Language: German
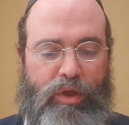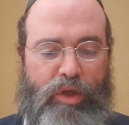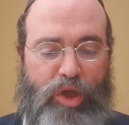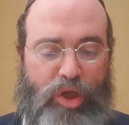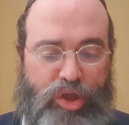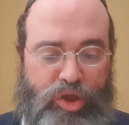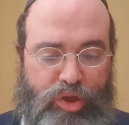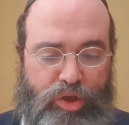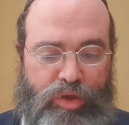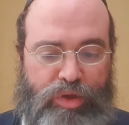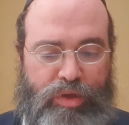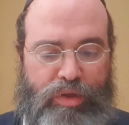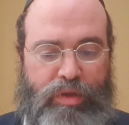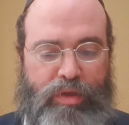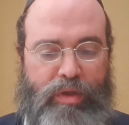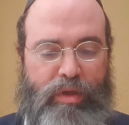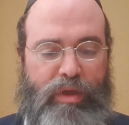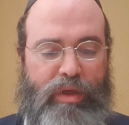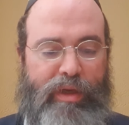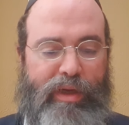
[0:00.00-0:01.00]

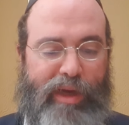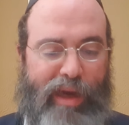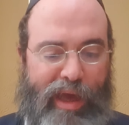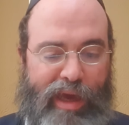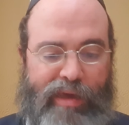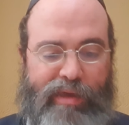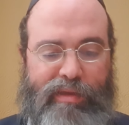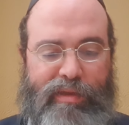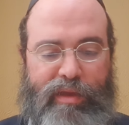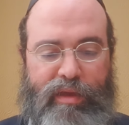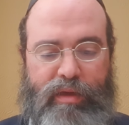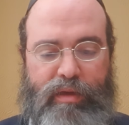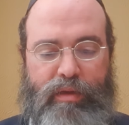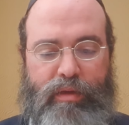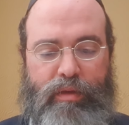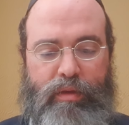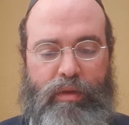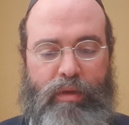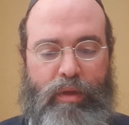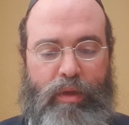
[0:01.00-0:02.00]
Geschirr,
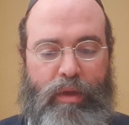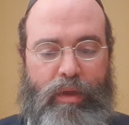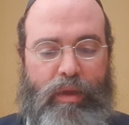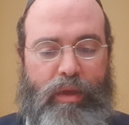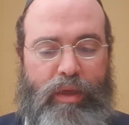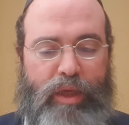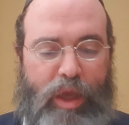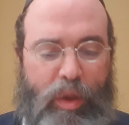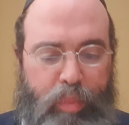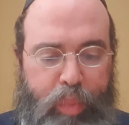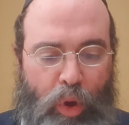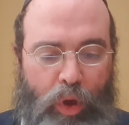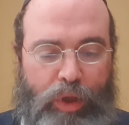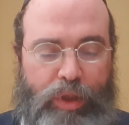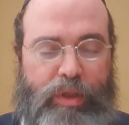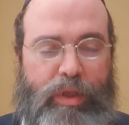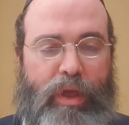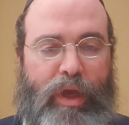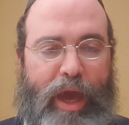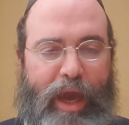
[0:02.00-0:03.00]
Kleider,
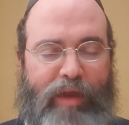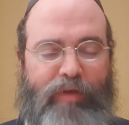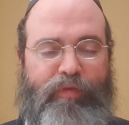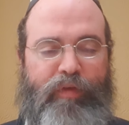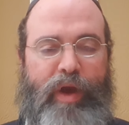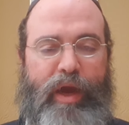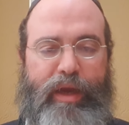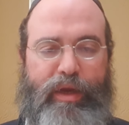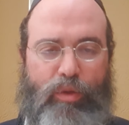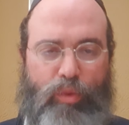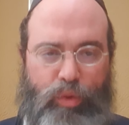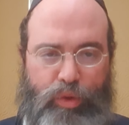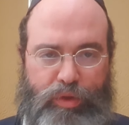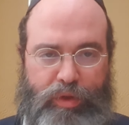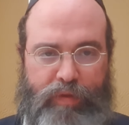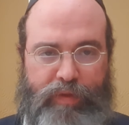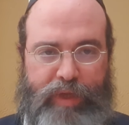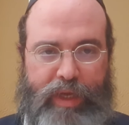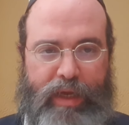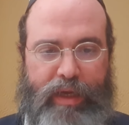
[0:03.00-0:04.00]
Gebäude, einfach eine
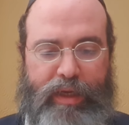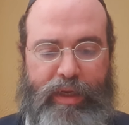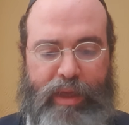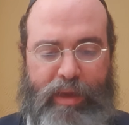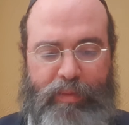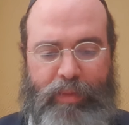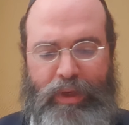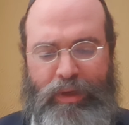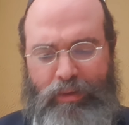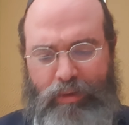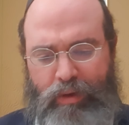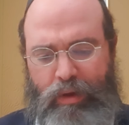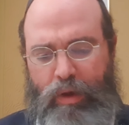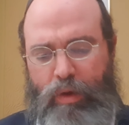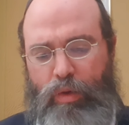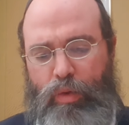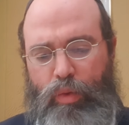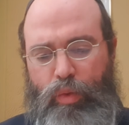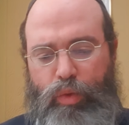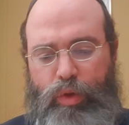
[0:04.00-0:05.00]
gute Sache nehmen
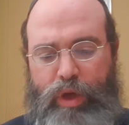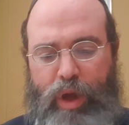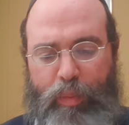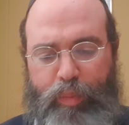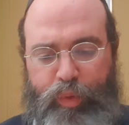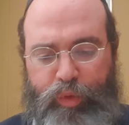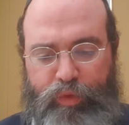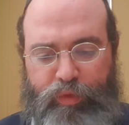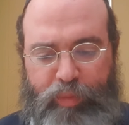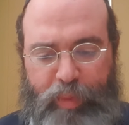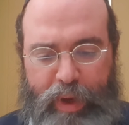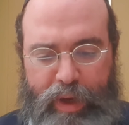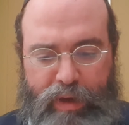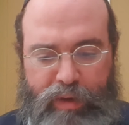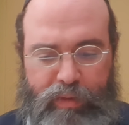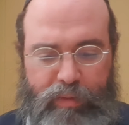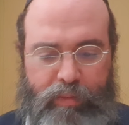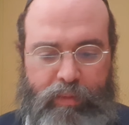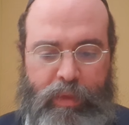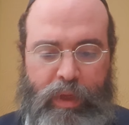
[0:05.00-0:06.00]
und kaputt
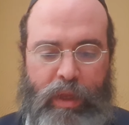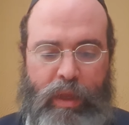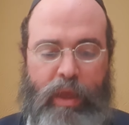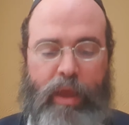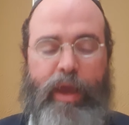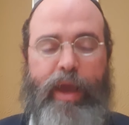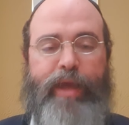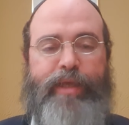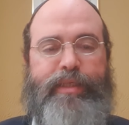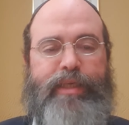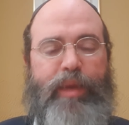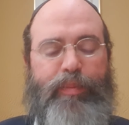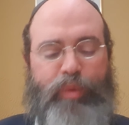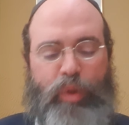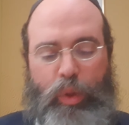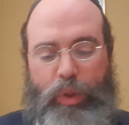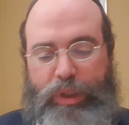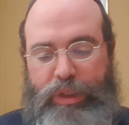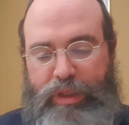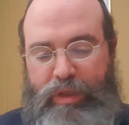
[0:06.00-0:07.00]
machen. Es gibt
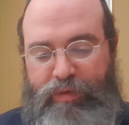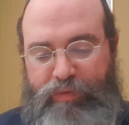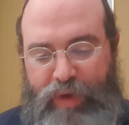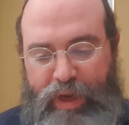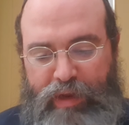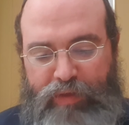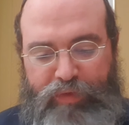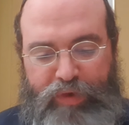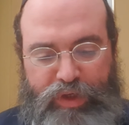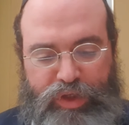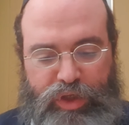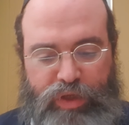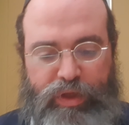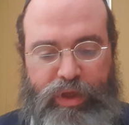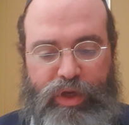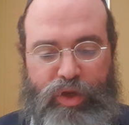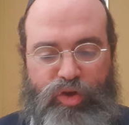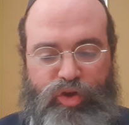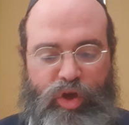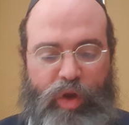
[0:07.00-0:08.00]
noch in der Welt
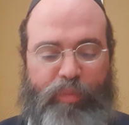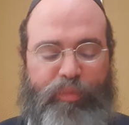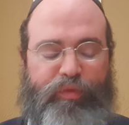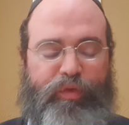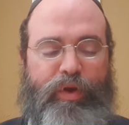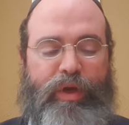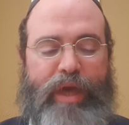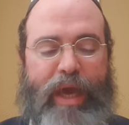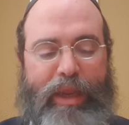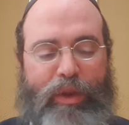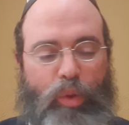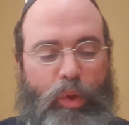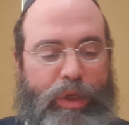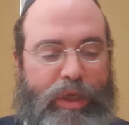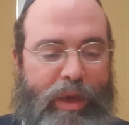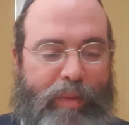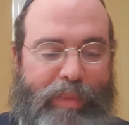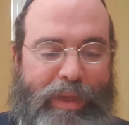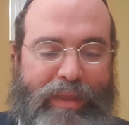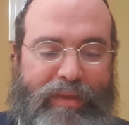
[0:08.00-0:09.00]
verschiedene Schöpfe, kann noch
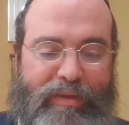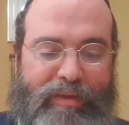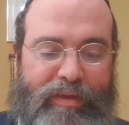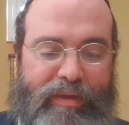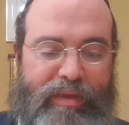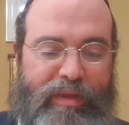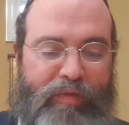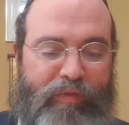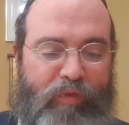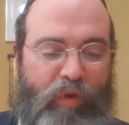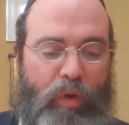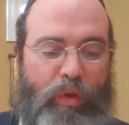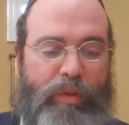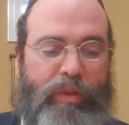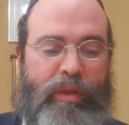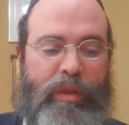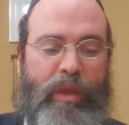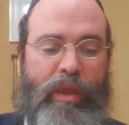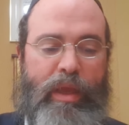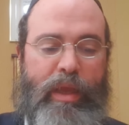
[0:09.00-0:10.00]
jemand
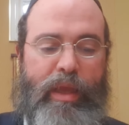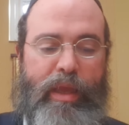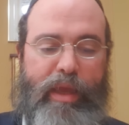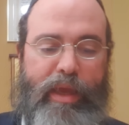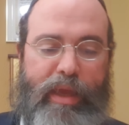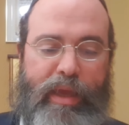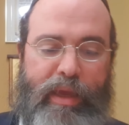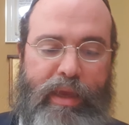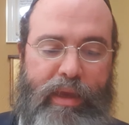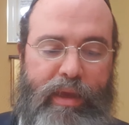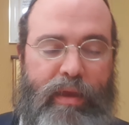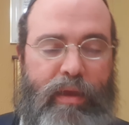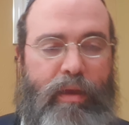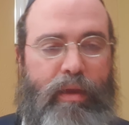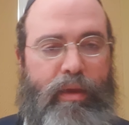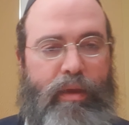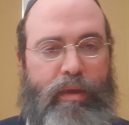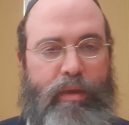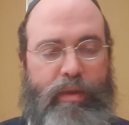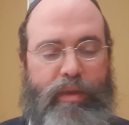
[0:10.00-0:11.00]
davon
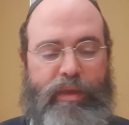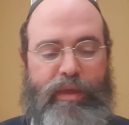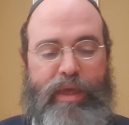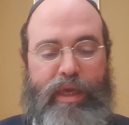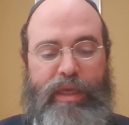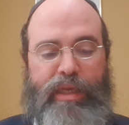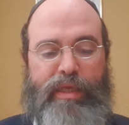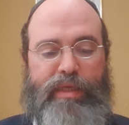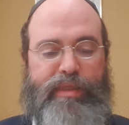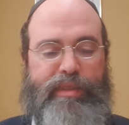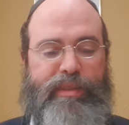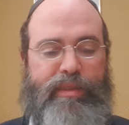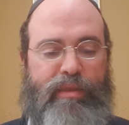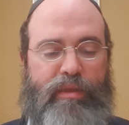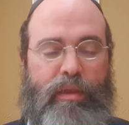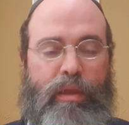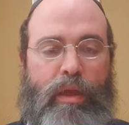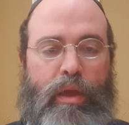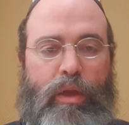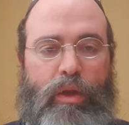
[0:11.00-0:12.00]
äh,
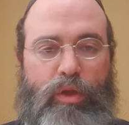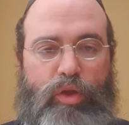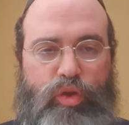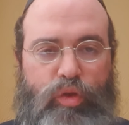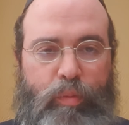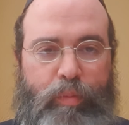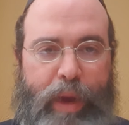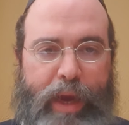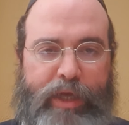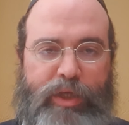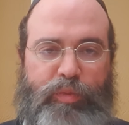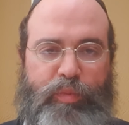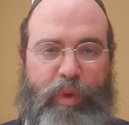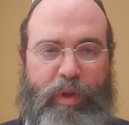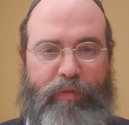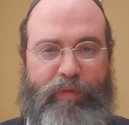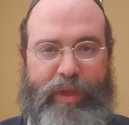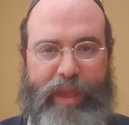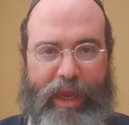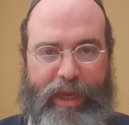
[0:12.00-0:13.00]
genießen. Zum
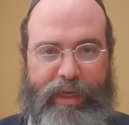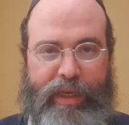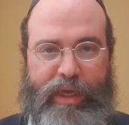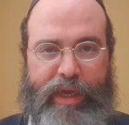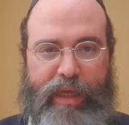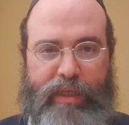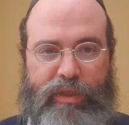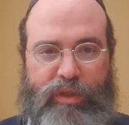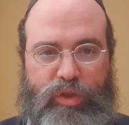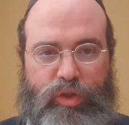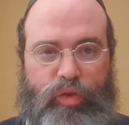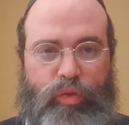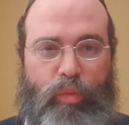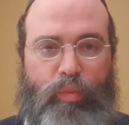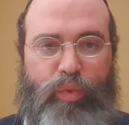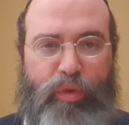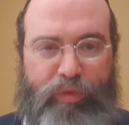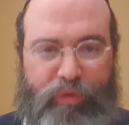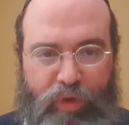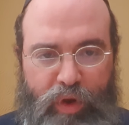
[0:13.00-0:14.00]
Beispiel, wenn einer geht
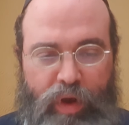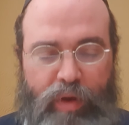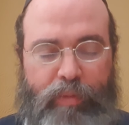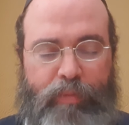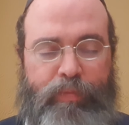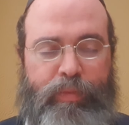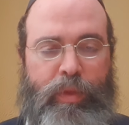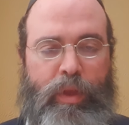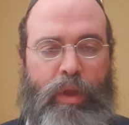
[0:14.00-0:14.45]
zum Buffet